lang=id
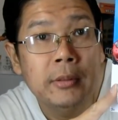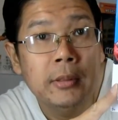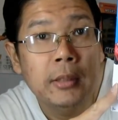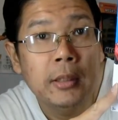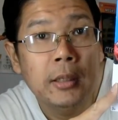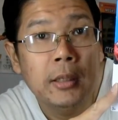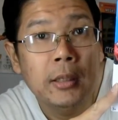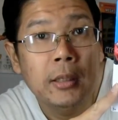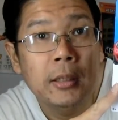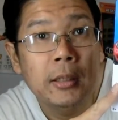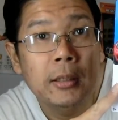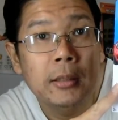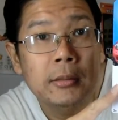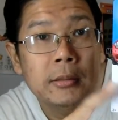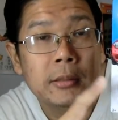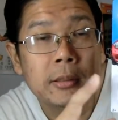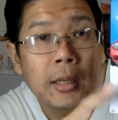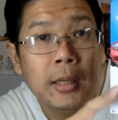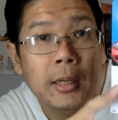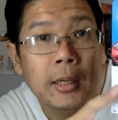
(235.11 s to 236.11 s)
nah
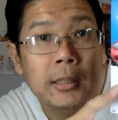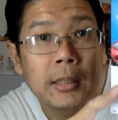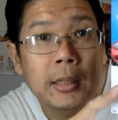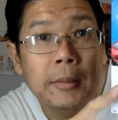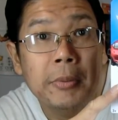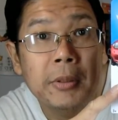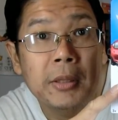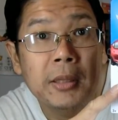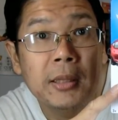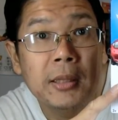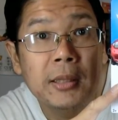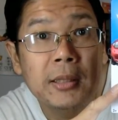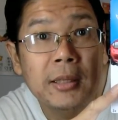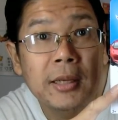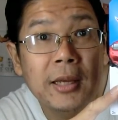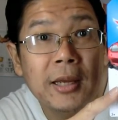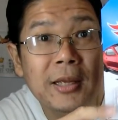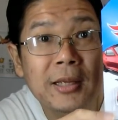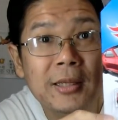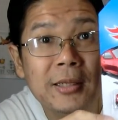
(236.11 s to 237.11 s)
sekarang dapat
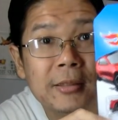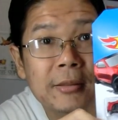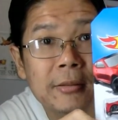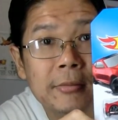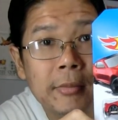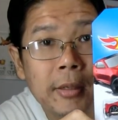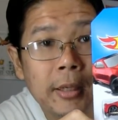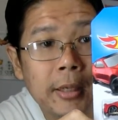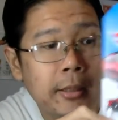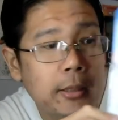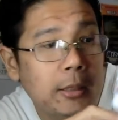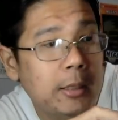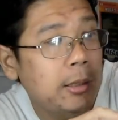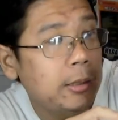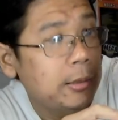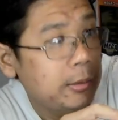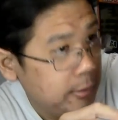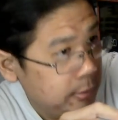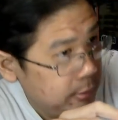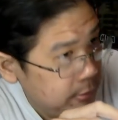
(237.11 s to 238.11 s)
ya lumayan lah